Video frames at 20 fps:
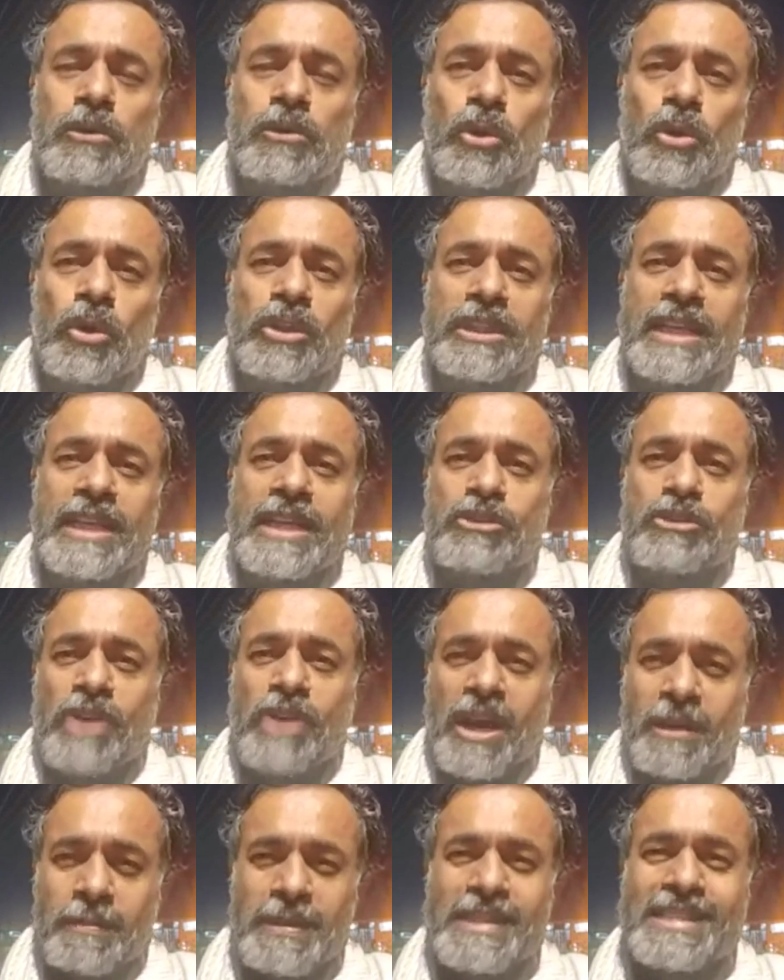दो तीन जो
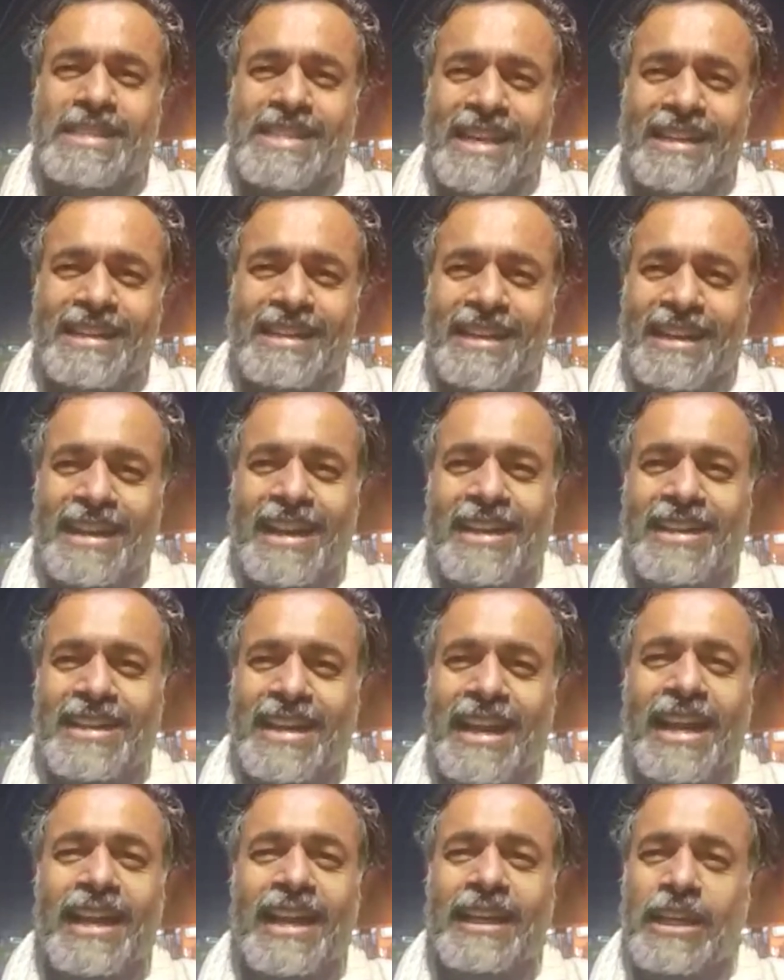अर्बन सेंटर है
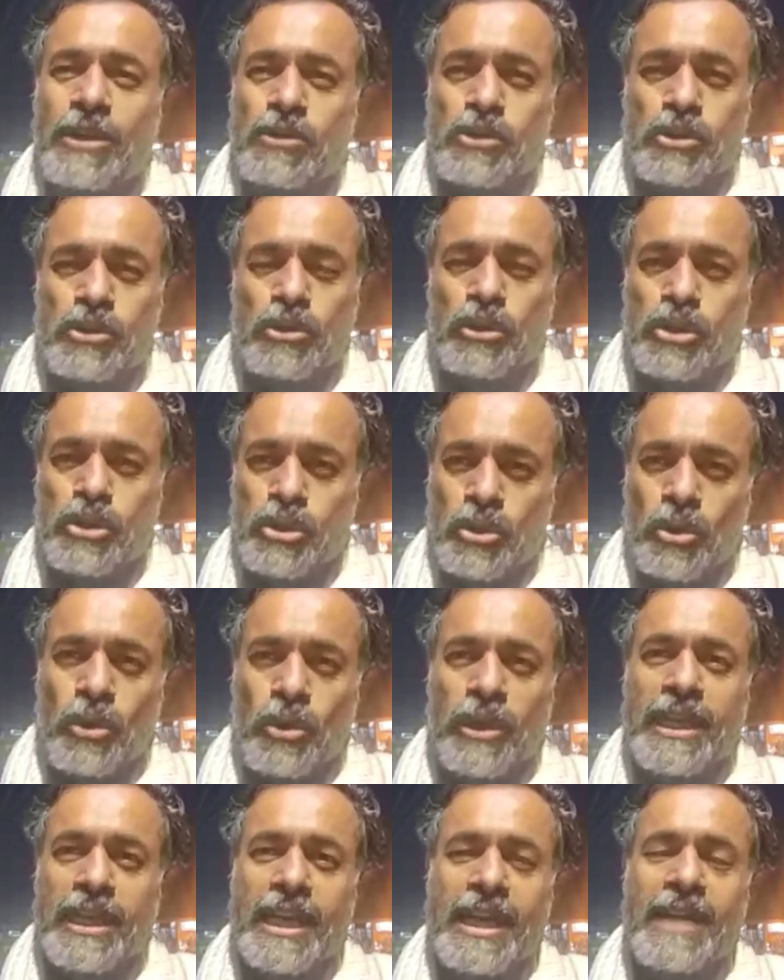हरियाणा के उसको
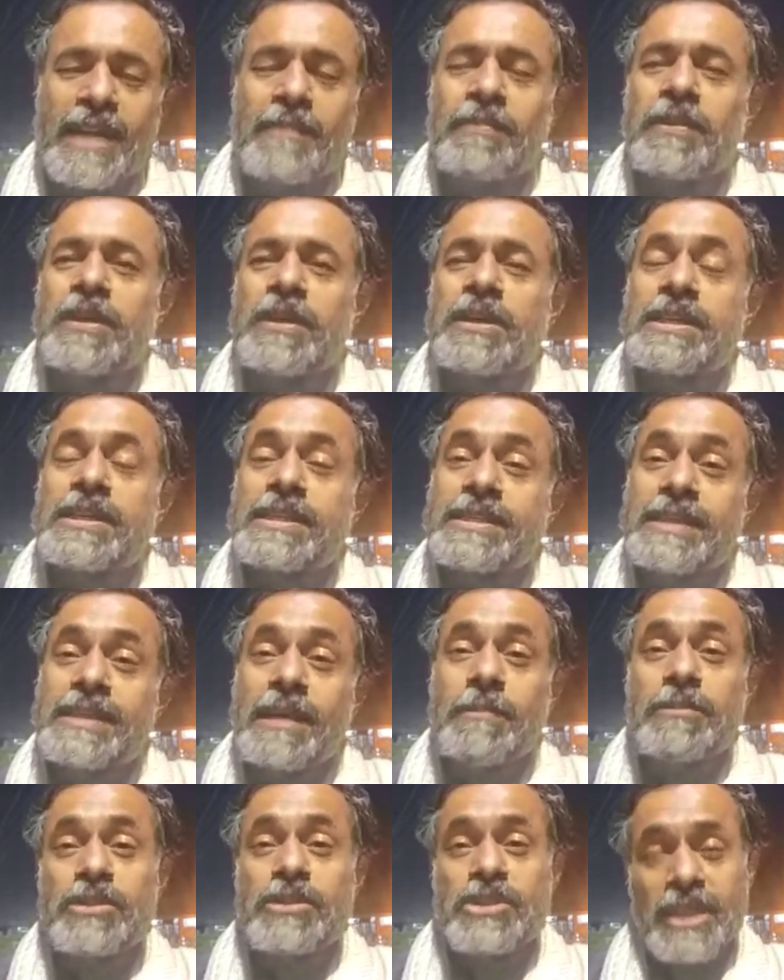छोड़ के
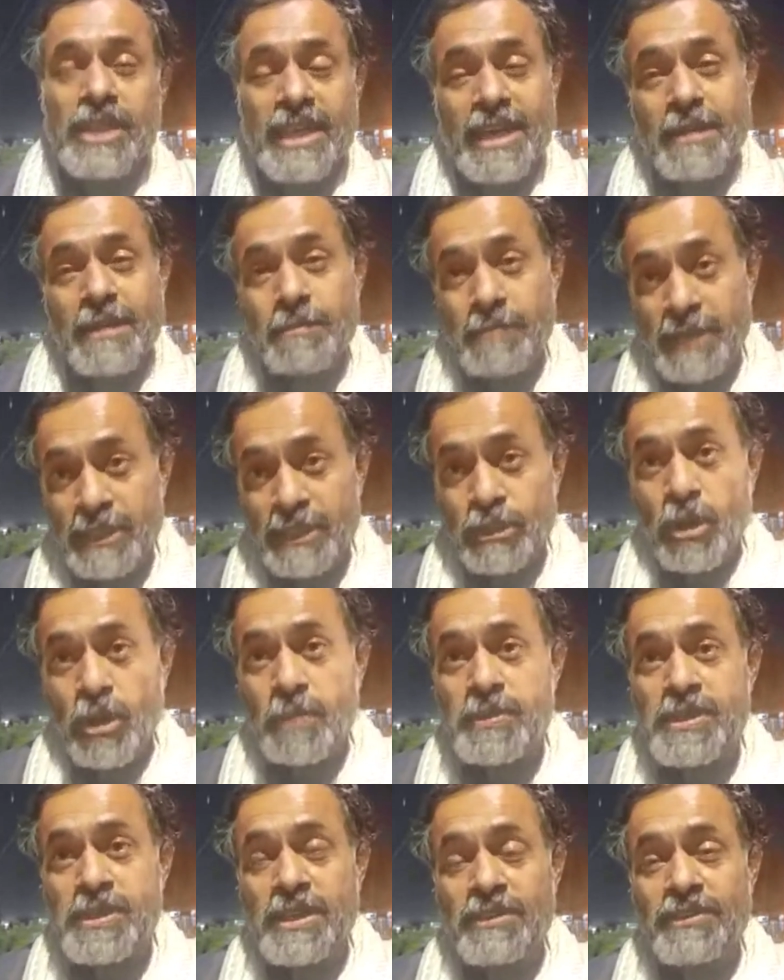सब जगह बंद
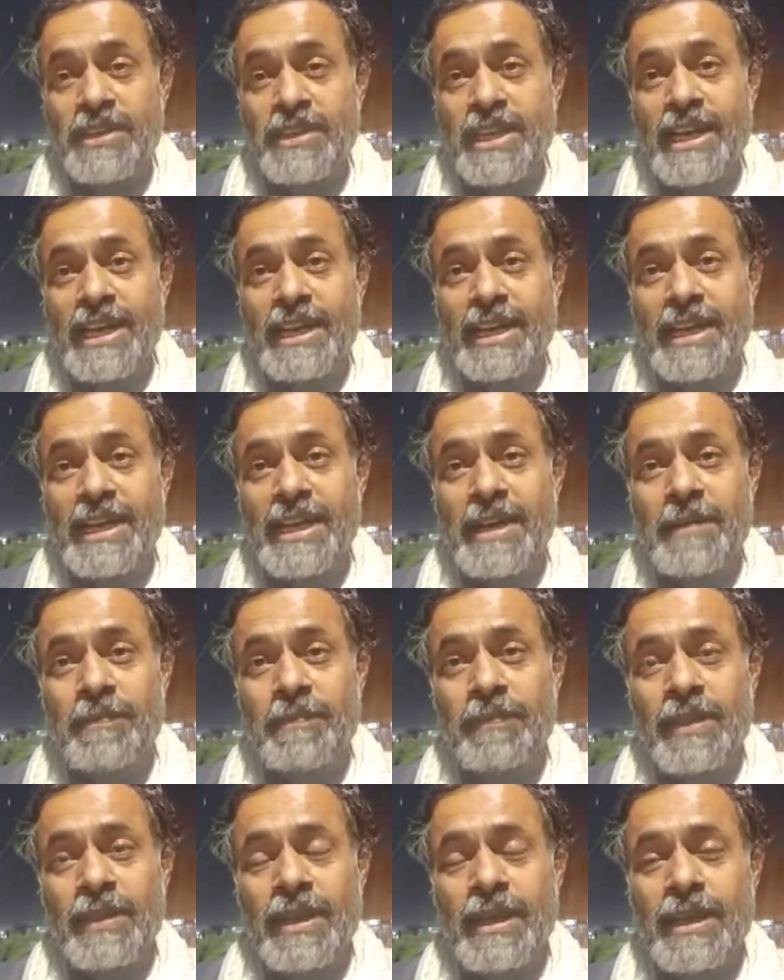ऑब्जर्व किया गया
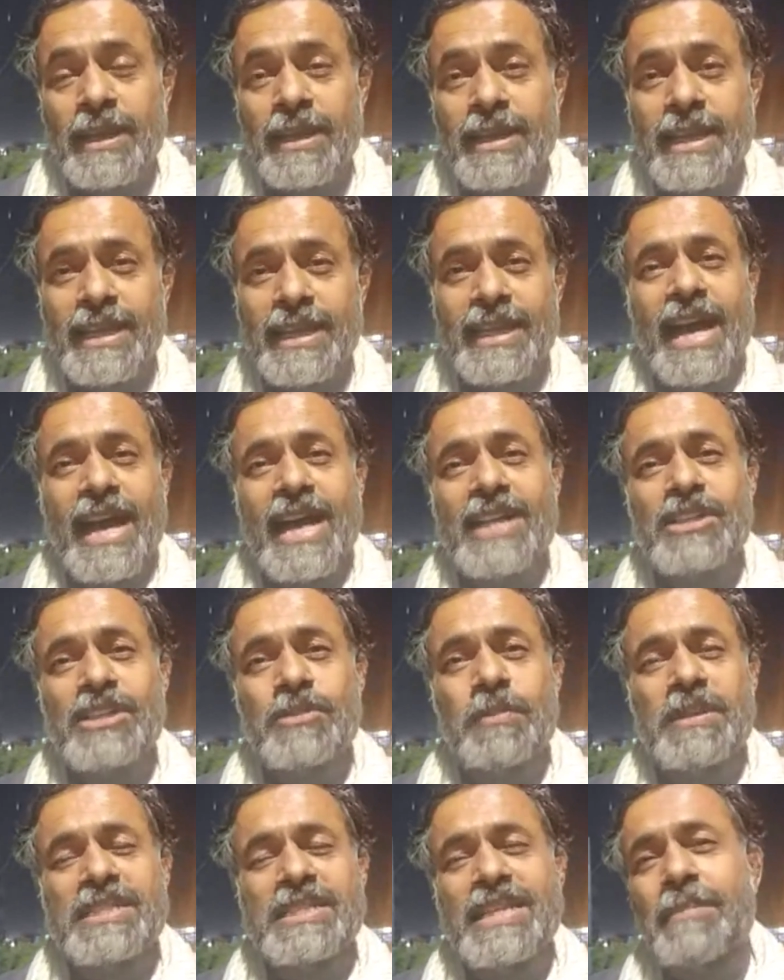लेकिन आज
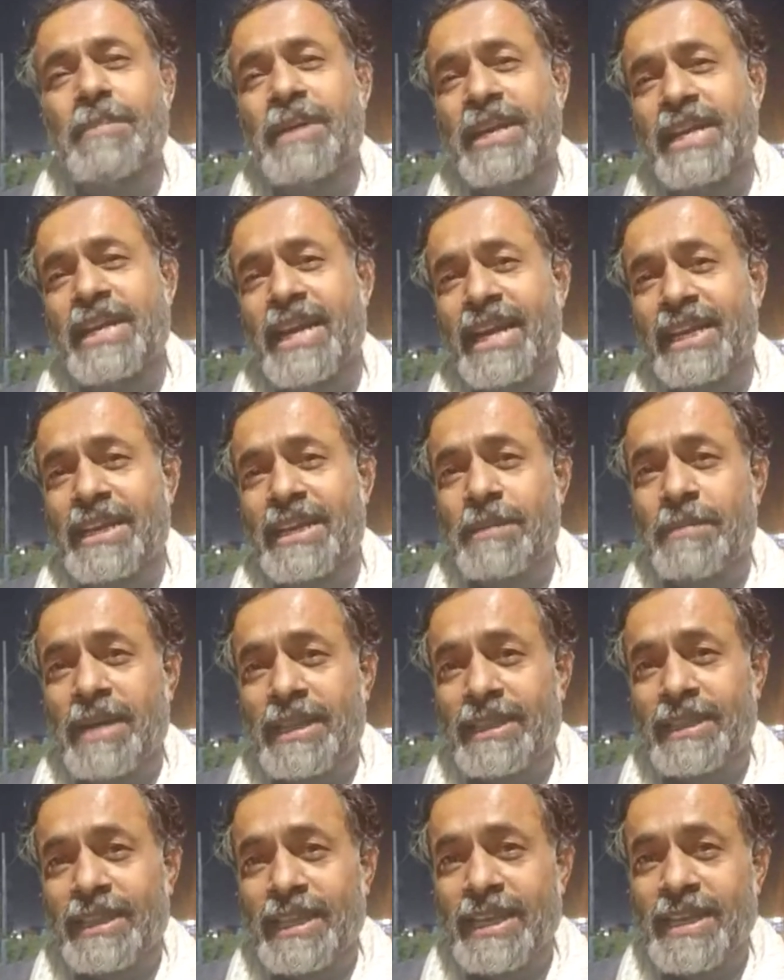पंजाब हरियाणा की
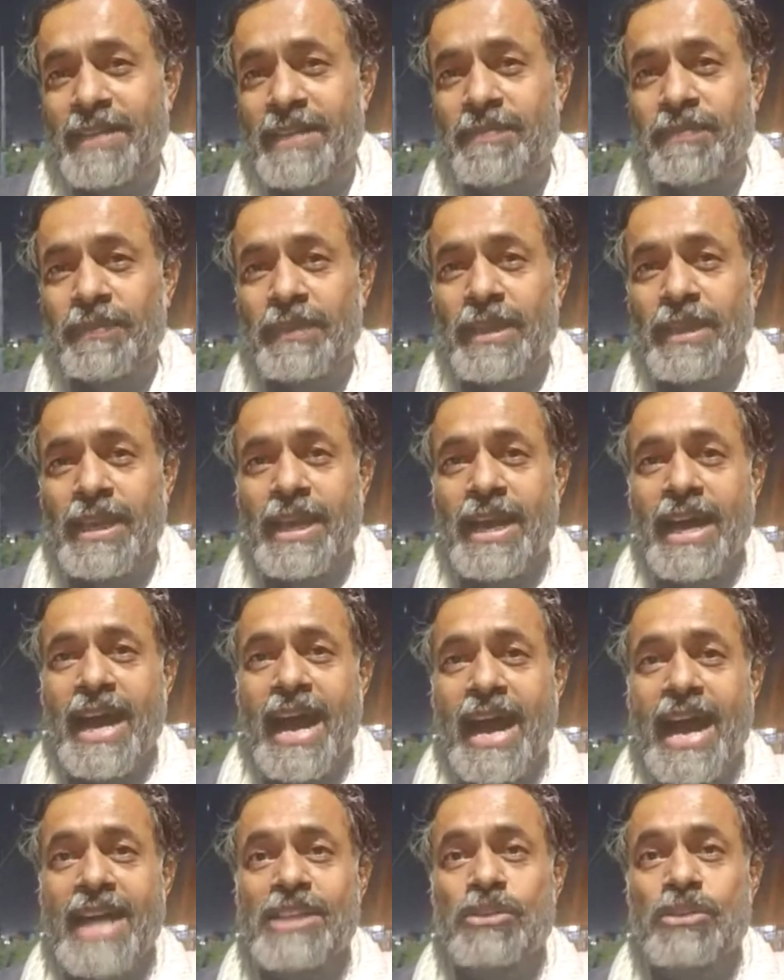बात
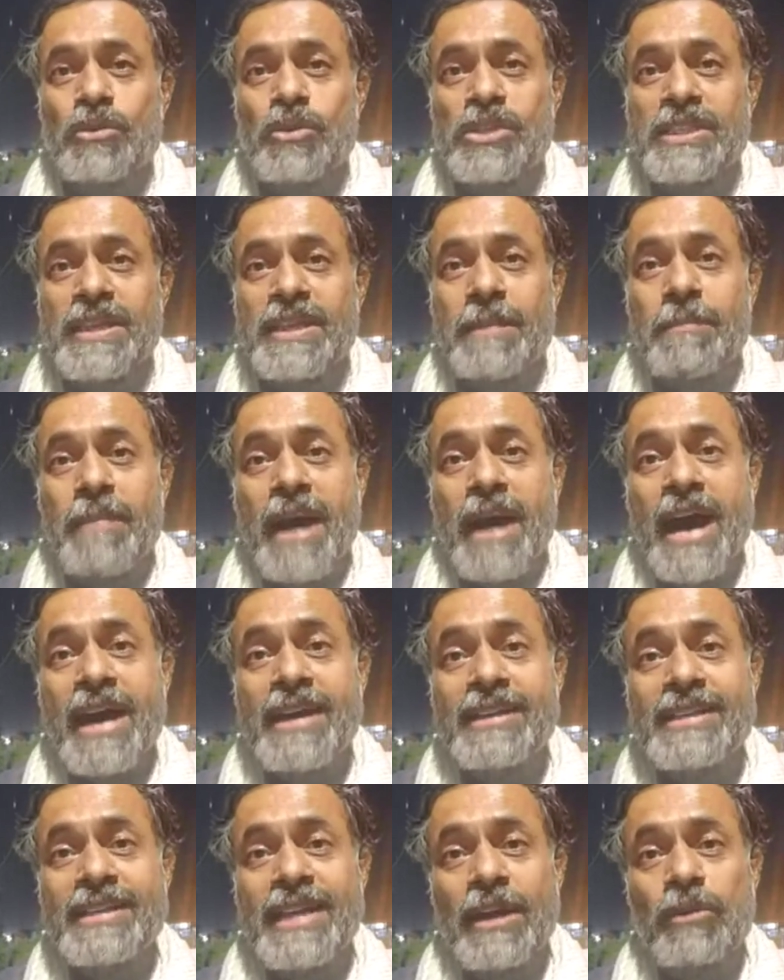नहीं आज उसके
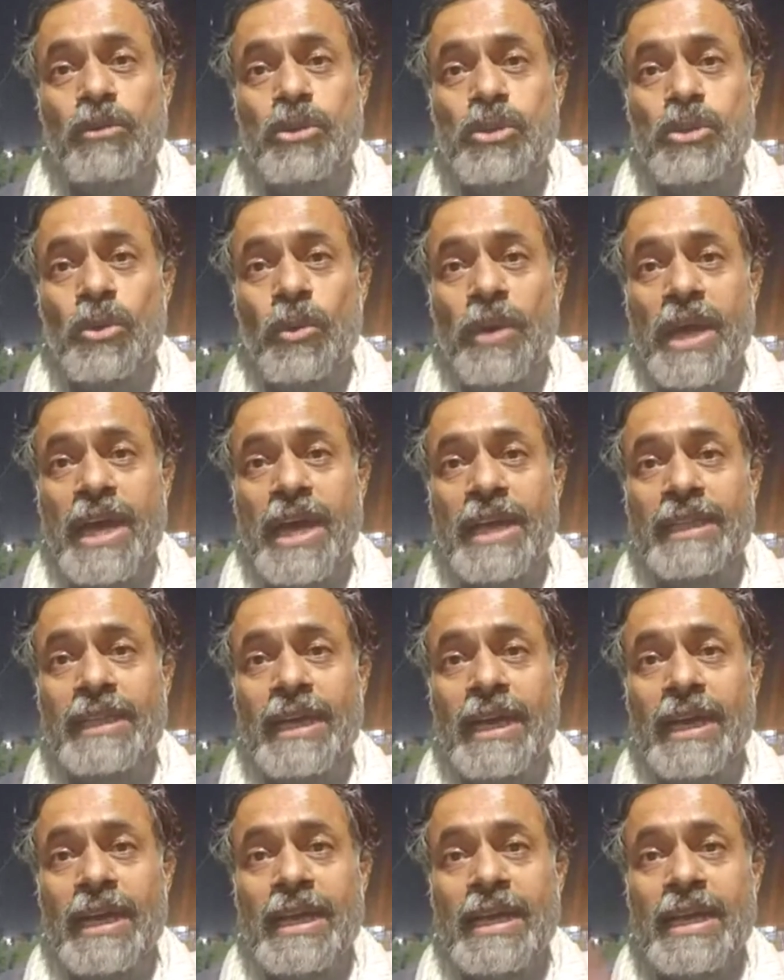बाहर क्या कुछ हो रहा
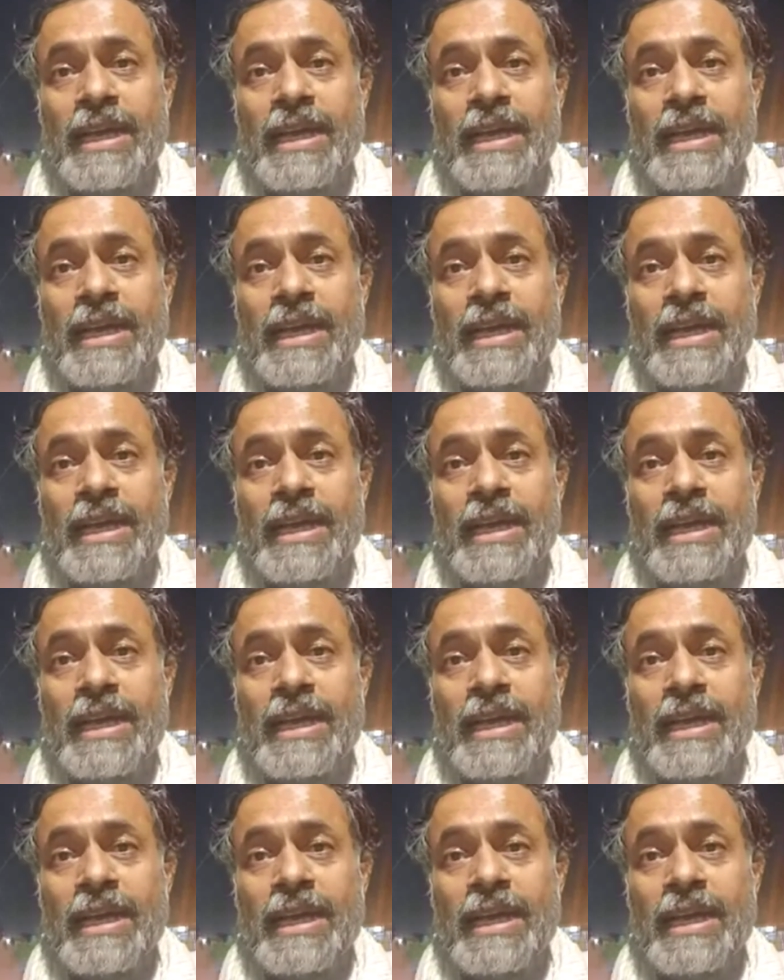था